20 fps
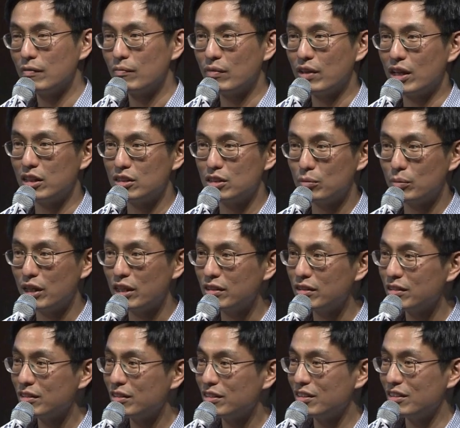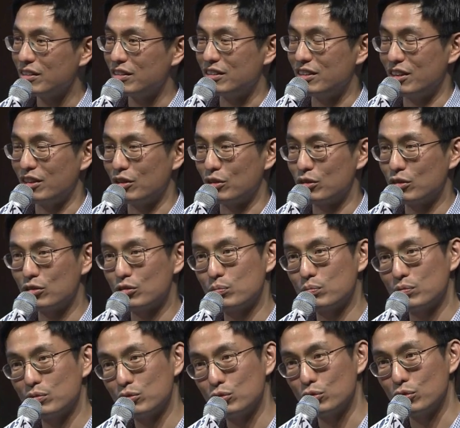하지만 이제
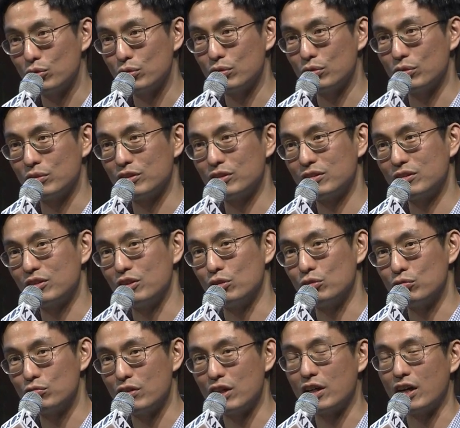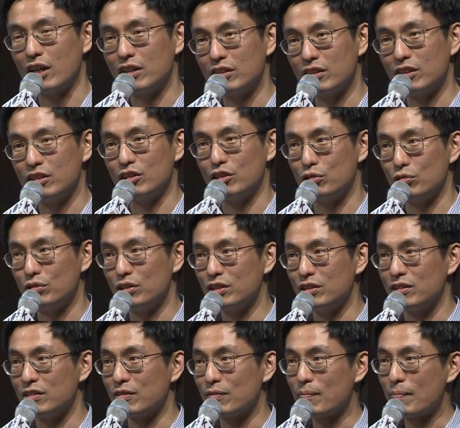또 연구가 가능한 이유는